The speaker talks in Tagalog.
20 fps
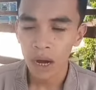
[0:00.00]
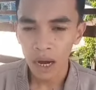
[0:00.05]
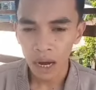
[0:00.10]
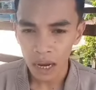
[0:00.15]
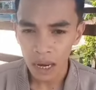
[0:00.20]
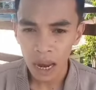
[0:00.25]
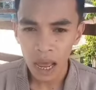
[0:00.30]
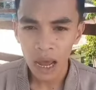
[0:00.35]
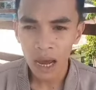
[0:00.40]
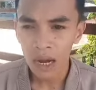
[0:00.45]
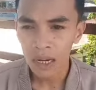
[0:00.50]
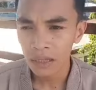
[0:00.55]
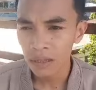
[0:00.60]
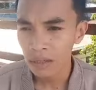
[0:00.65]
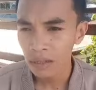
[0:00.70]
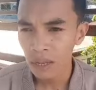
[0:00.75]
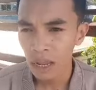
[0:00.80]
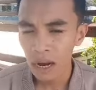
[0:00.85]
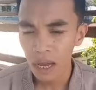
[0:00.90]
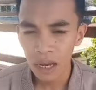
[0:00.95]
Ang kailangan
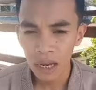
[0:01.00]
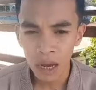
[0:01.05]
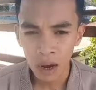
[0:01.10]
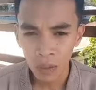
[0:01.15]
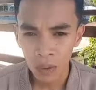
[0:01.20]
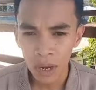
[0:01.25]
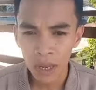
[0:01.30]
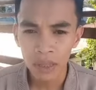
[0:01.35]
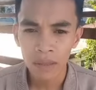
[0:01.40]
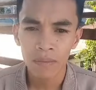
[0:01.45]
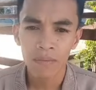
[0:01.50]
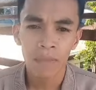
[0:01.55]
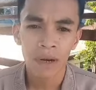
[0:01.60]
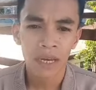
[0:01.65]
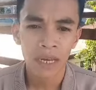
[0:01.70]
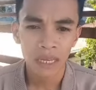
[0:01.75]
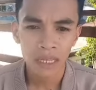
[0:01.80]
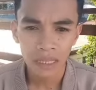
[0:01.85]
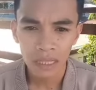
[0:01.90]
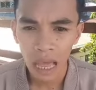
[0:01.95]
nyo na lang gawin,
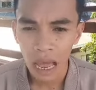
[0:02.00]
maging